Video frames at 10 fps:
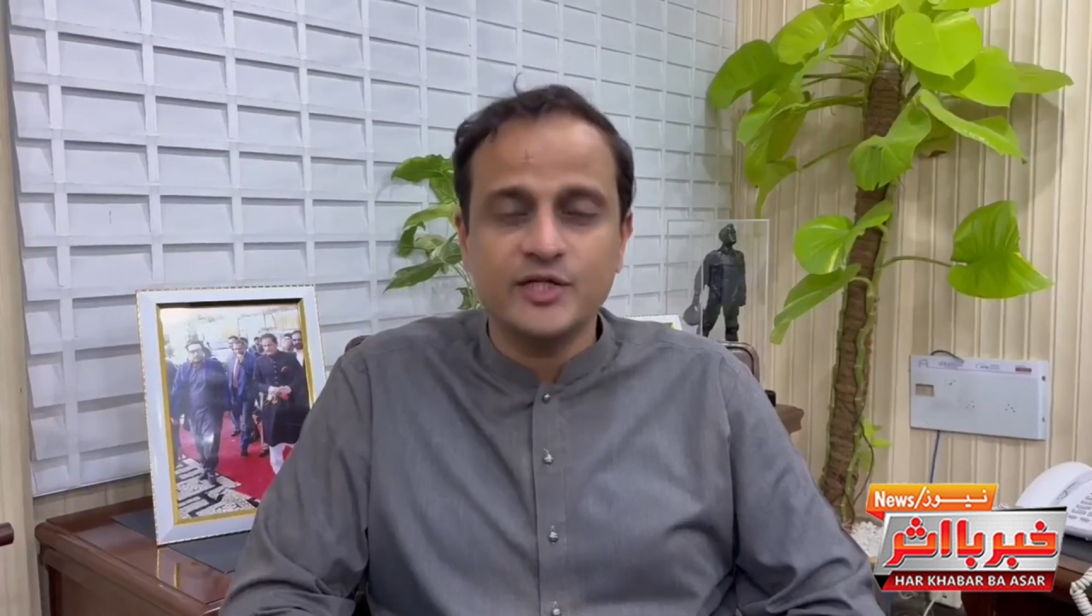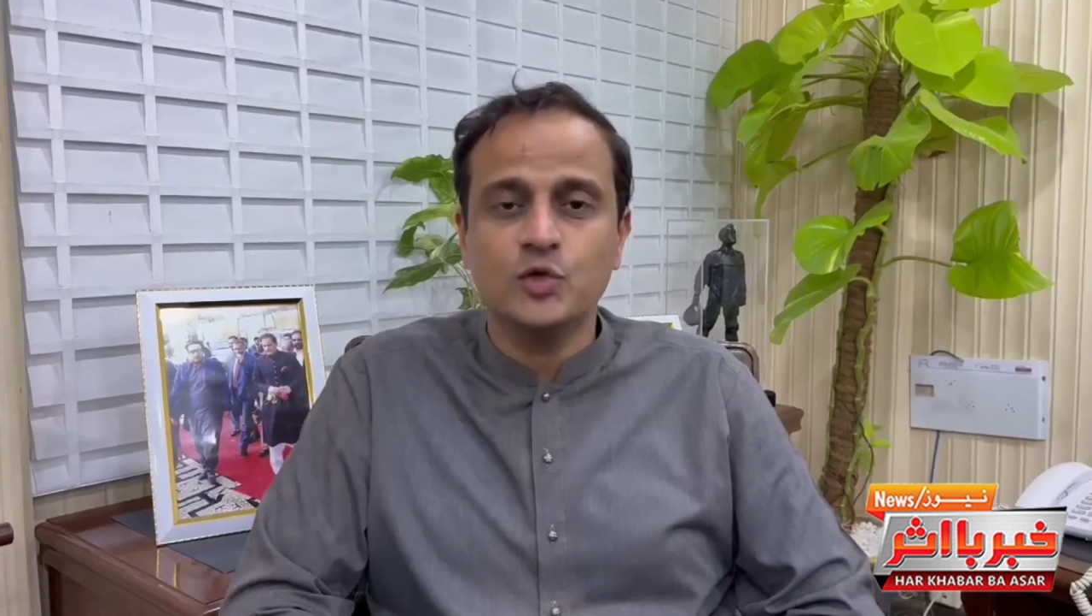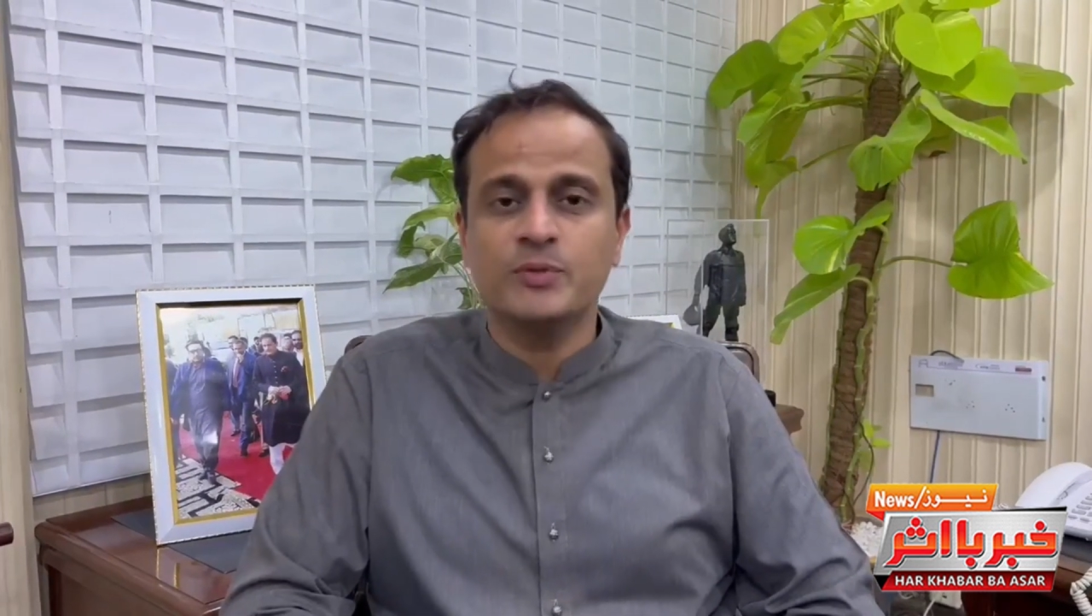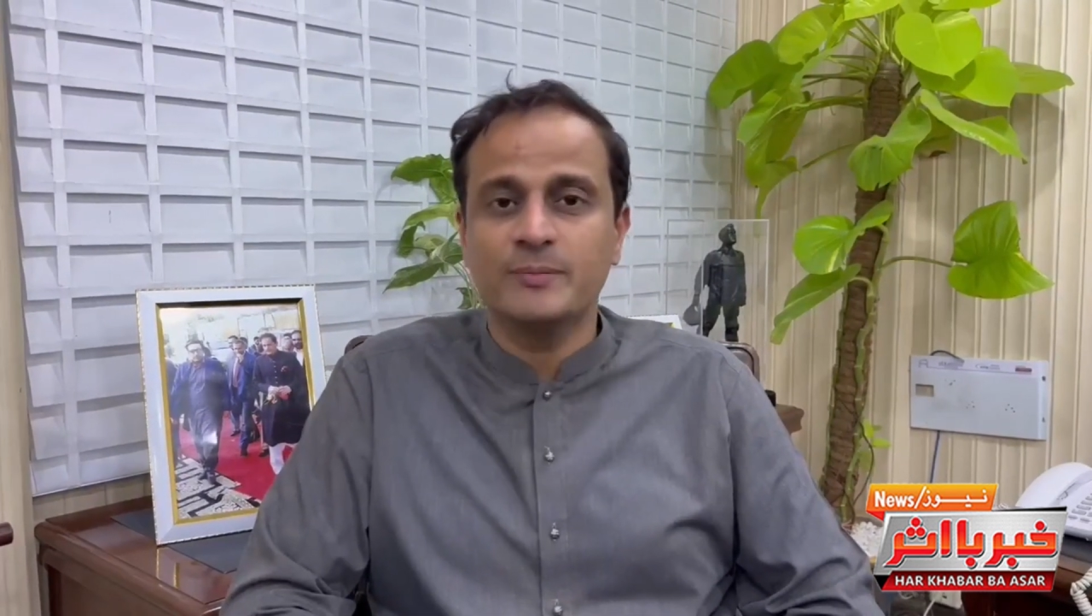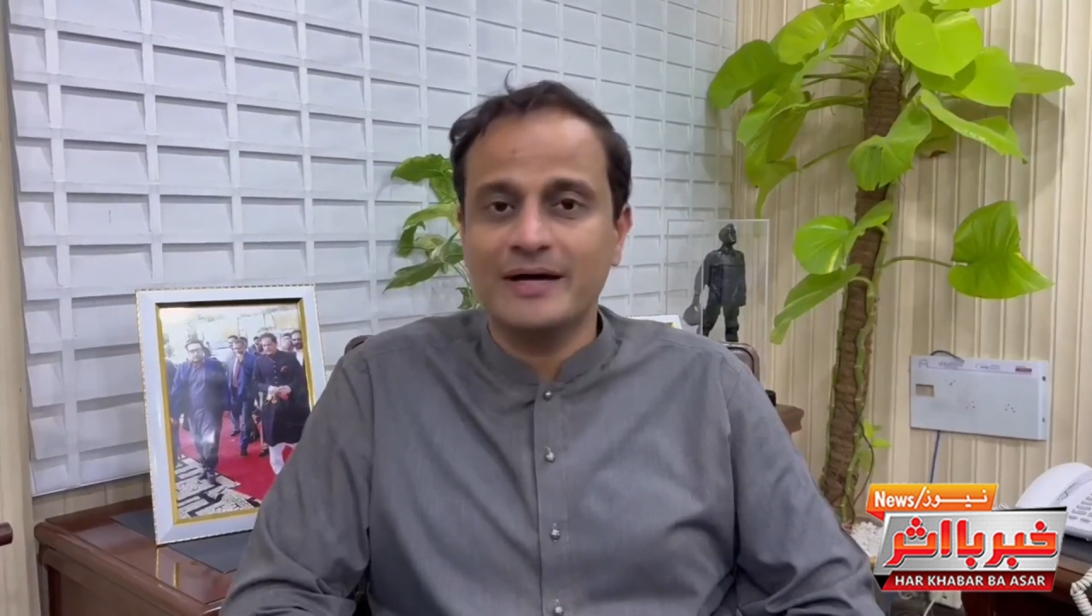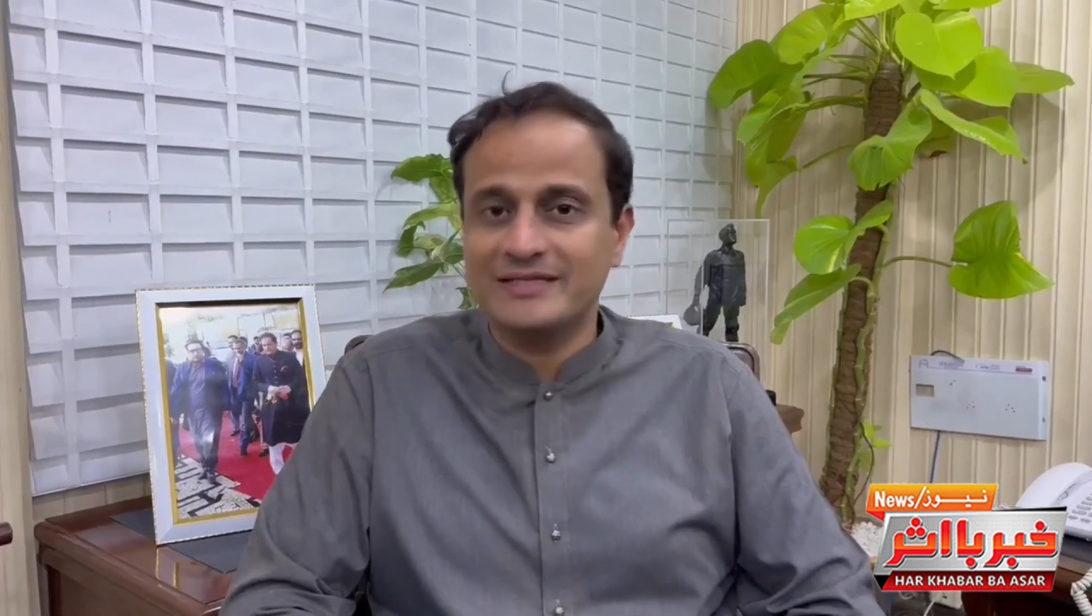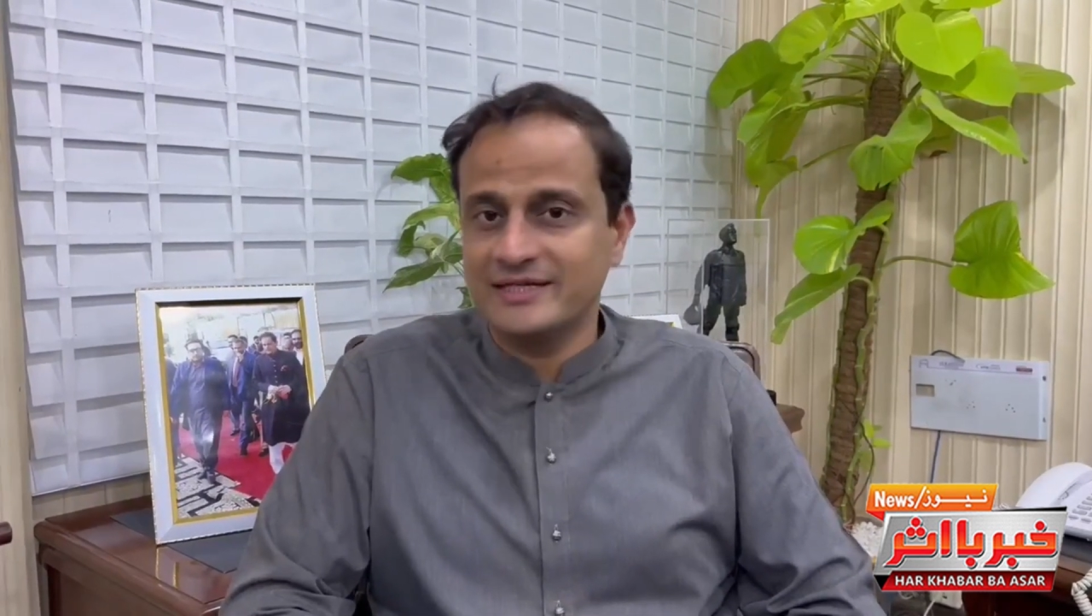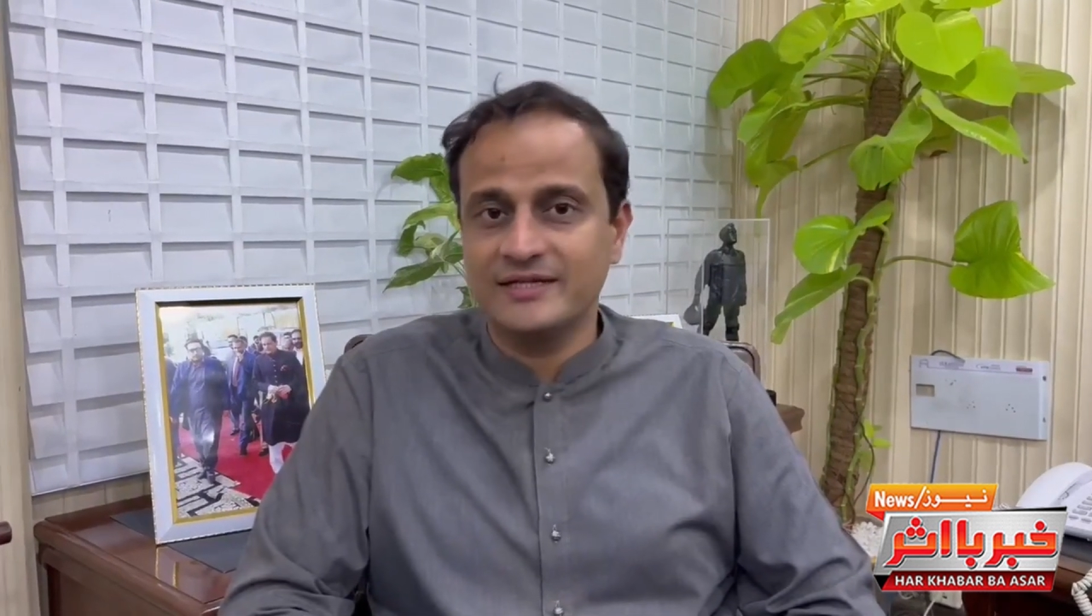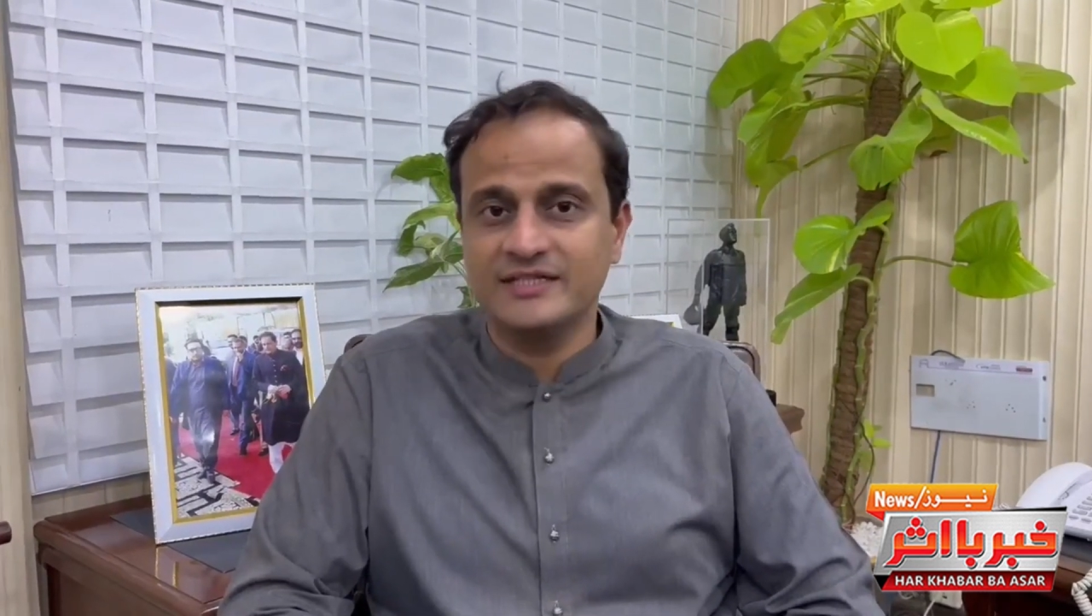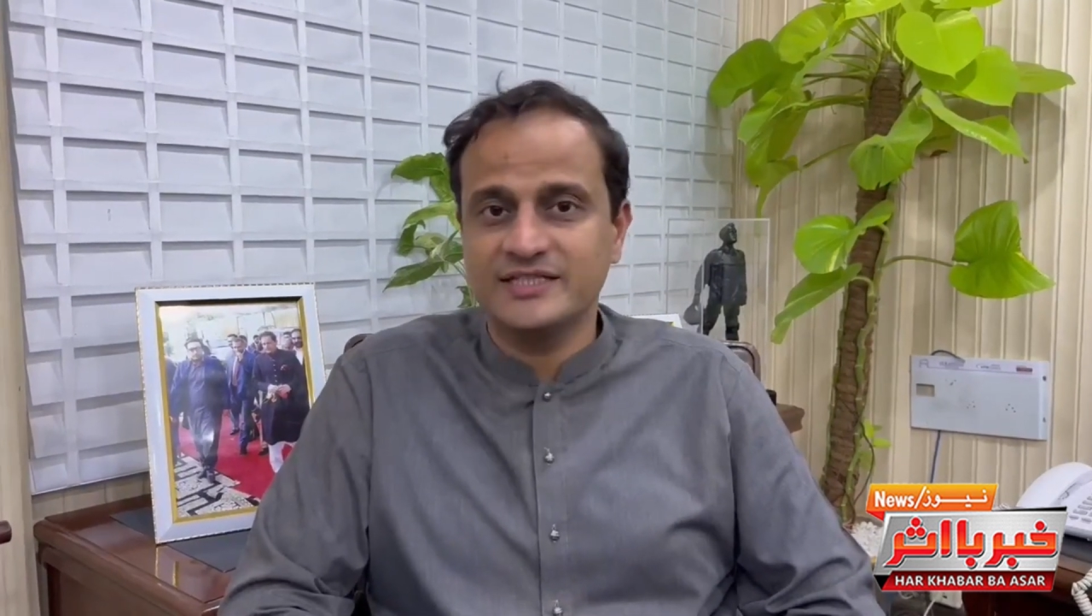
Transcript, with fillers: के ऊपर बात करनी